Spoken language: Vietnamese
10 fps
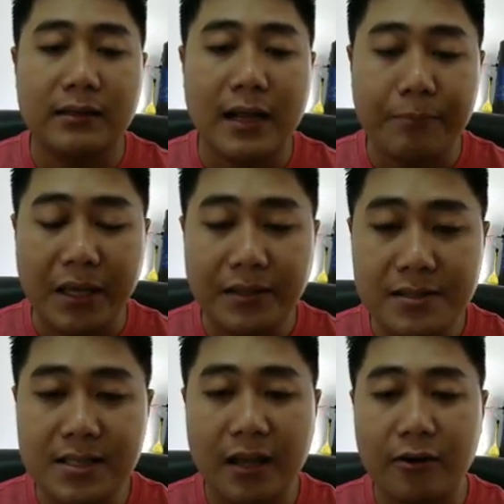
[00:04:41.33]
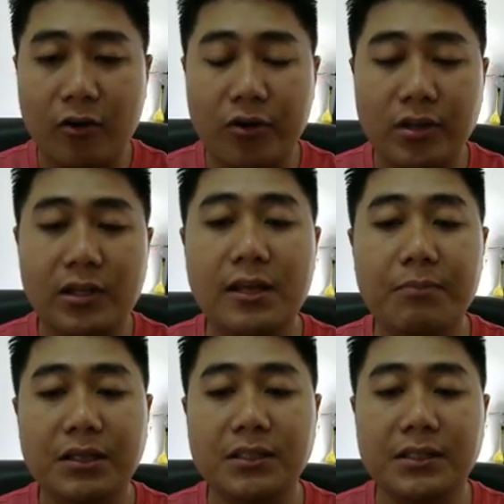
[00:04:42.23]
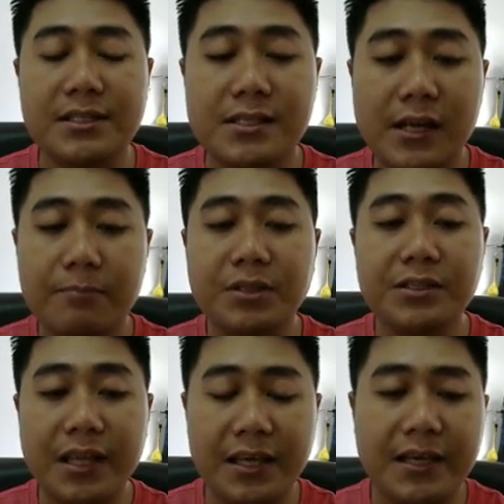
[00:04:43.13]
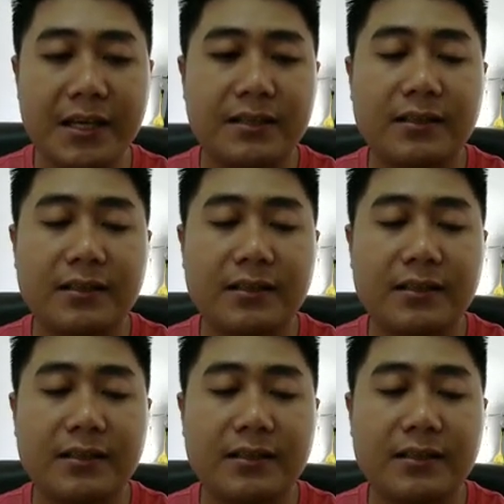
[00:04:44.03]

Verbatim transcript: đáp án chính xác rồi tuy nhiên mà gửi sớm thứ nhì á,